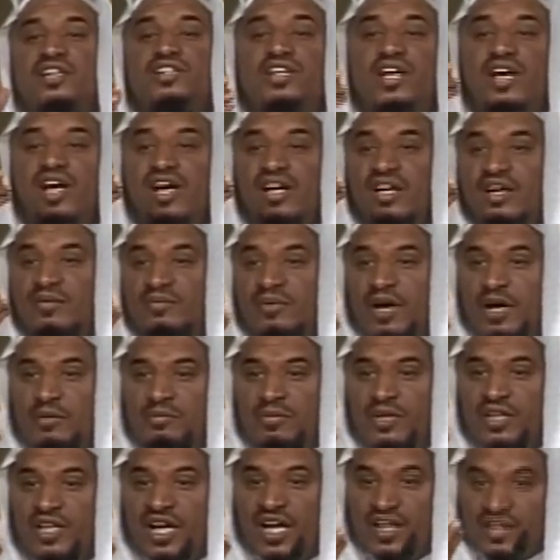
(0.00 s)
انت يا
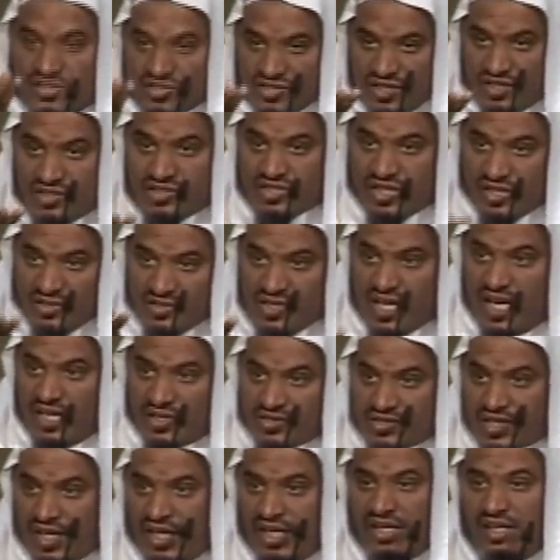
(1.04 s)
محمد هذا الشيخ
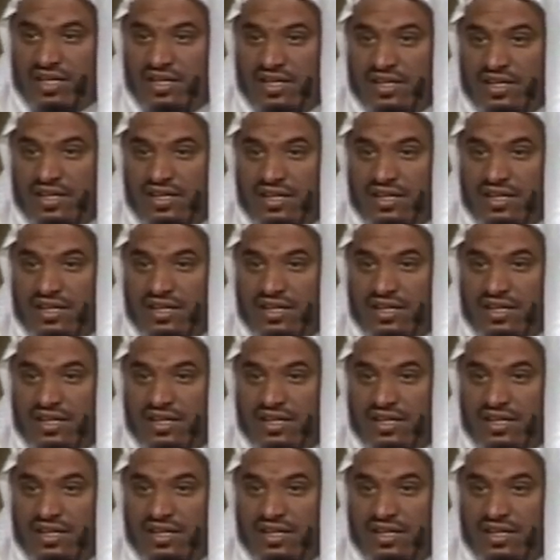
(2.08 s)
زايد صحيح؟